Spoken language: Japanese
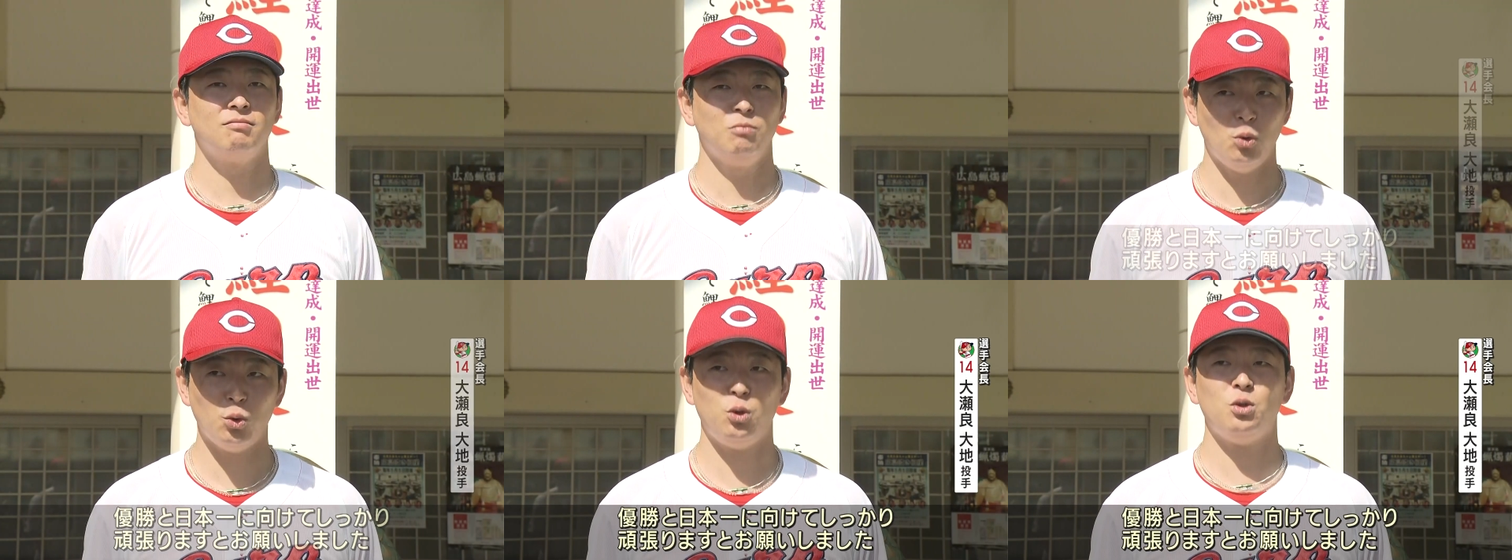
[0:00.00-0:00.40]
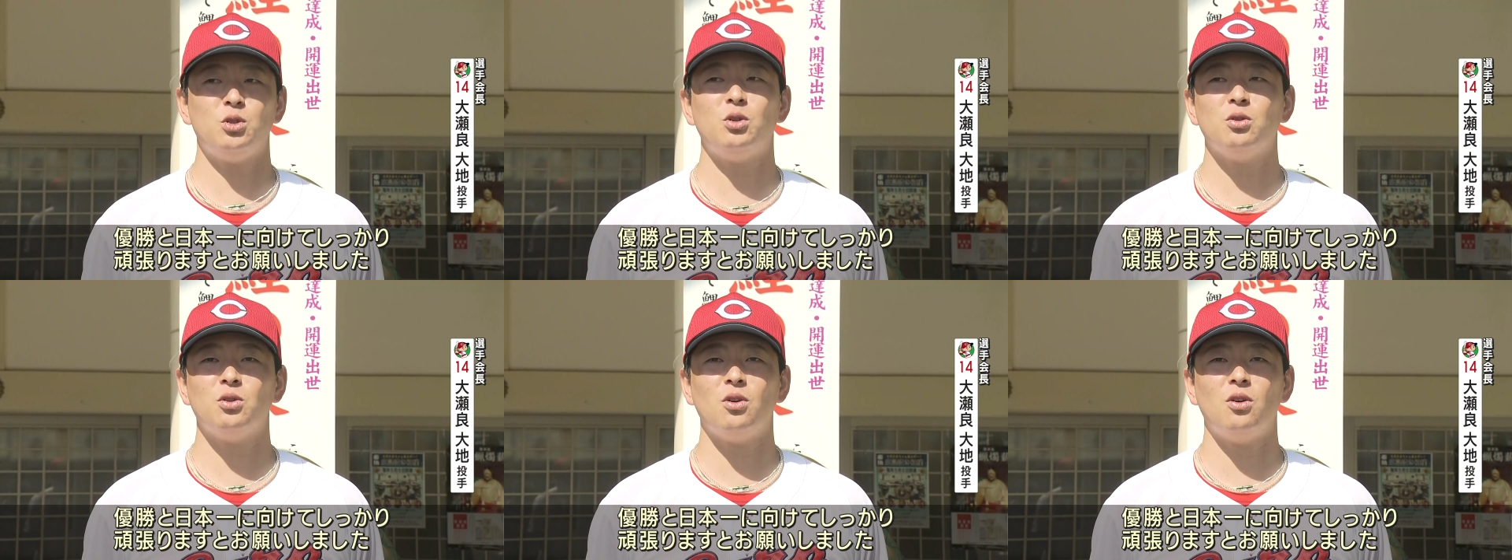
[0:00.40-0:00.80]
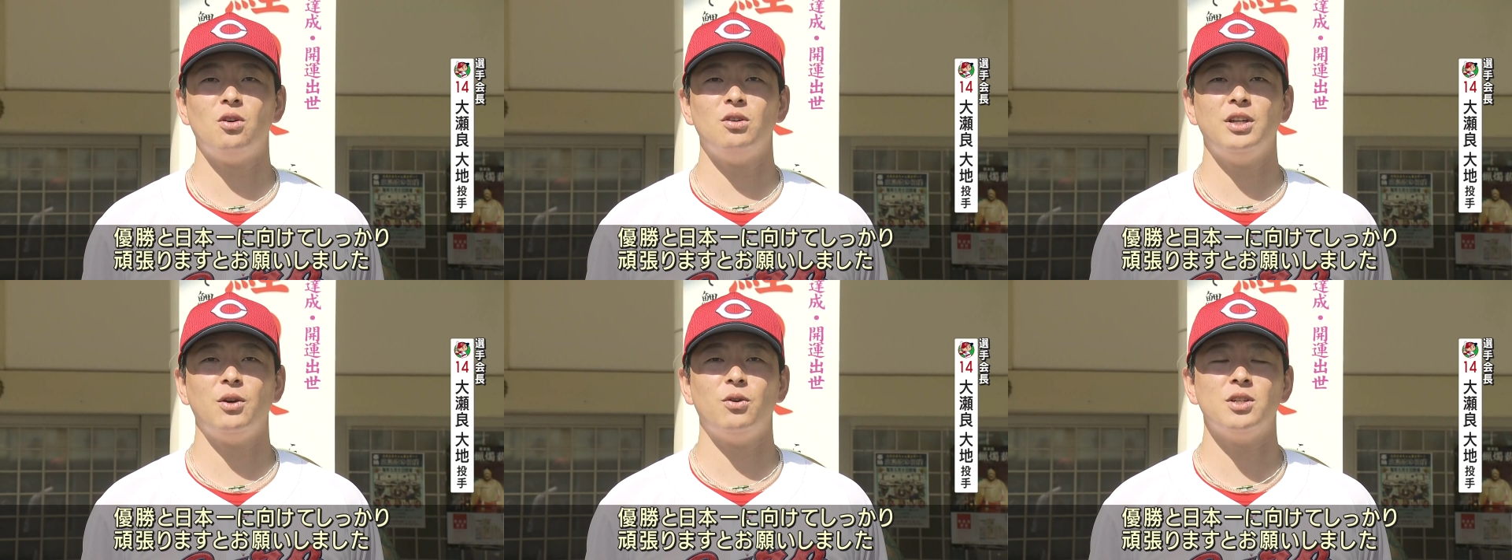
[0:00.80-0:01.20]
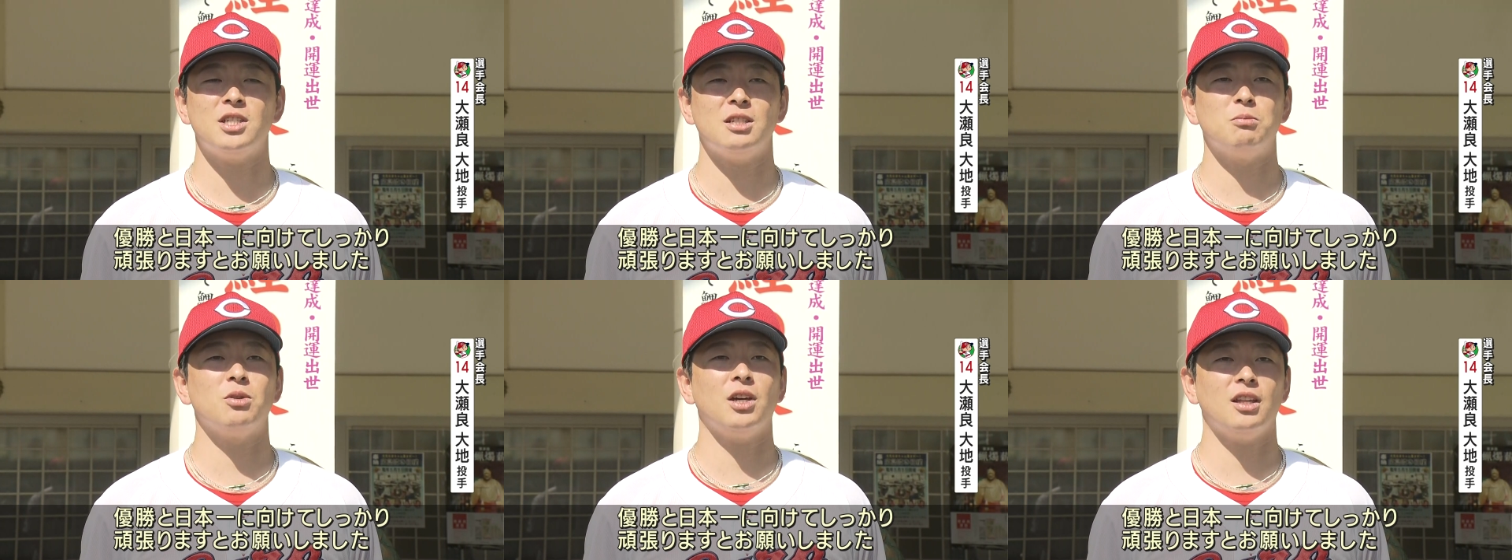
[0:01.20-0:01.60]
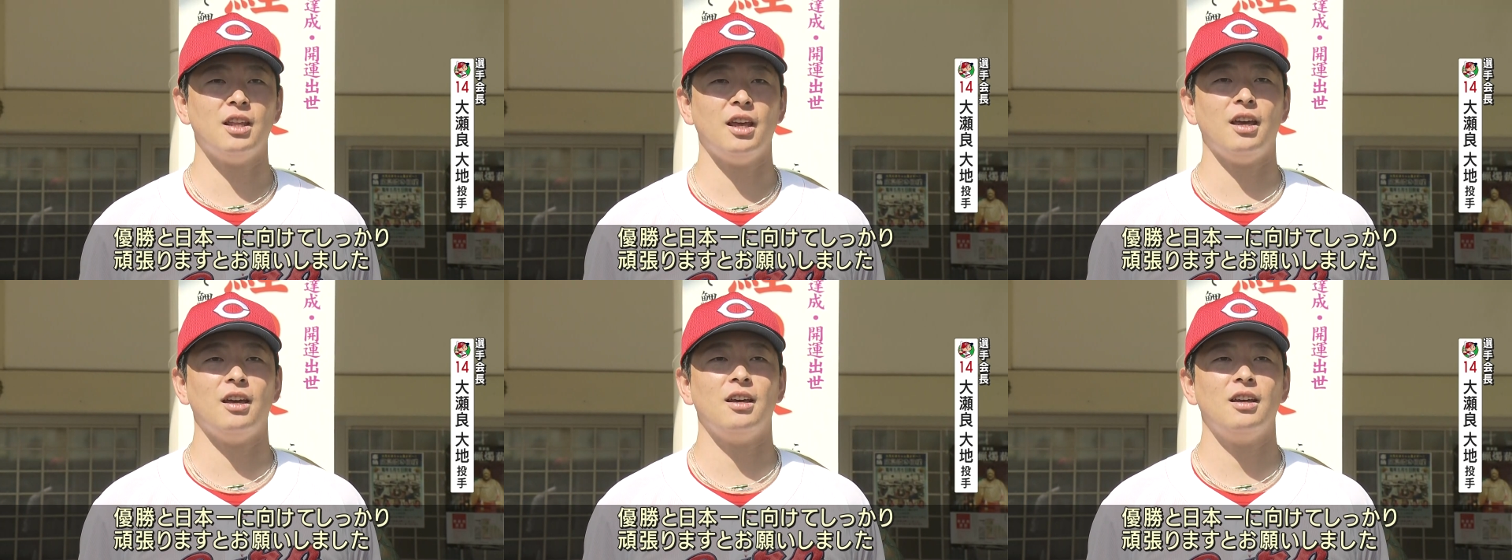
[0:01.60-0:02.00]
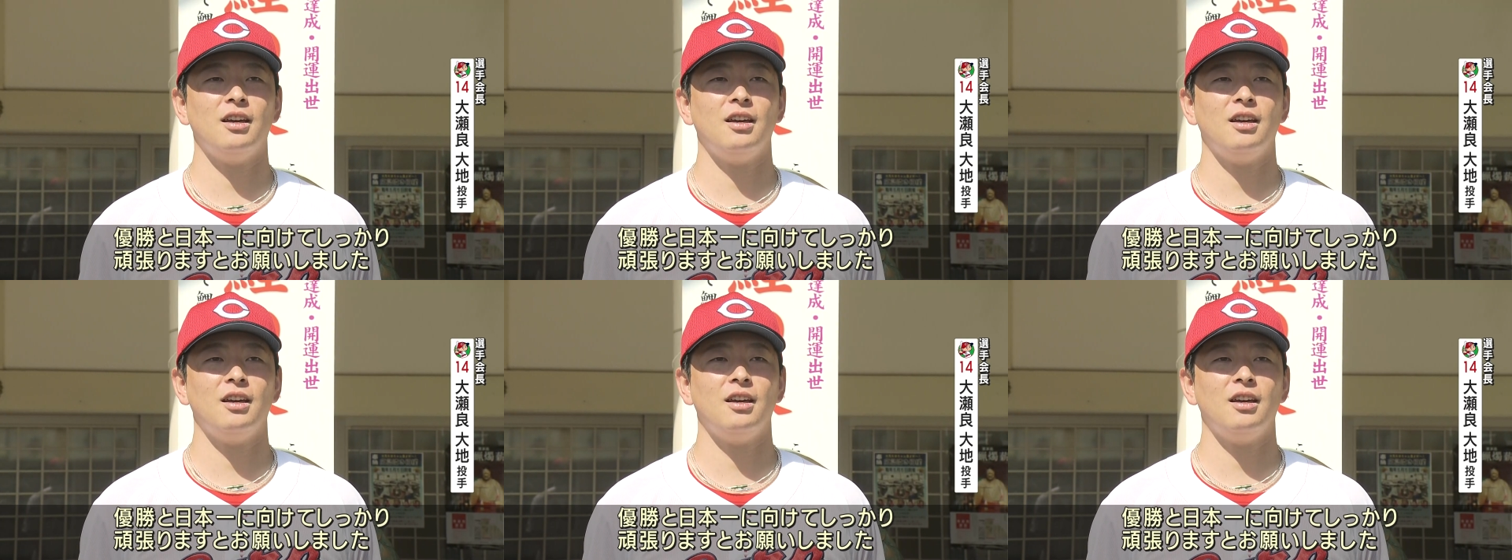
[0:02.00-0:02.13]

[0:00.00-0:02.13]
もう優勝と日本一に向けて、